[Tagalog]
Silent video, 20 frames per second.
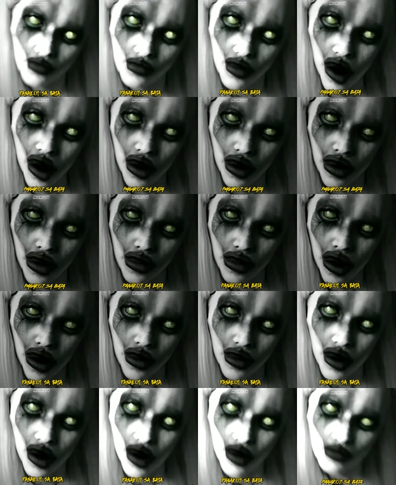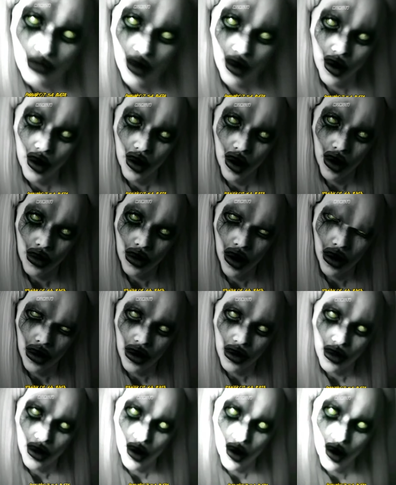Meron lang kasi akong
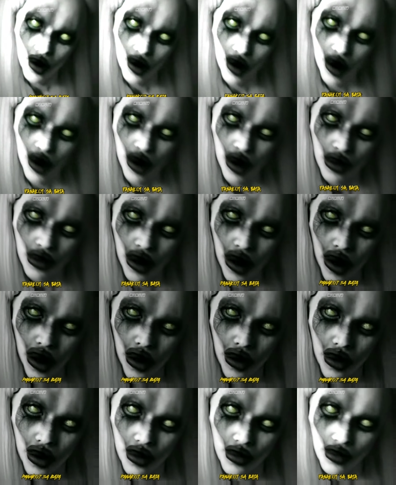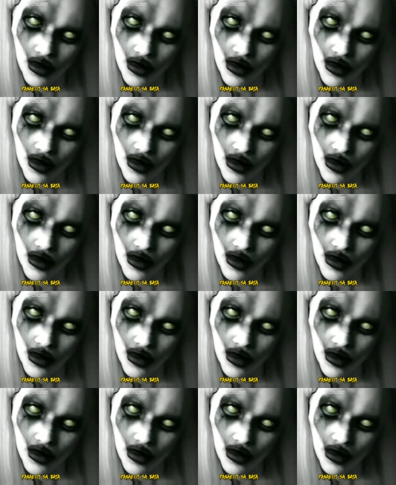hinahanap.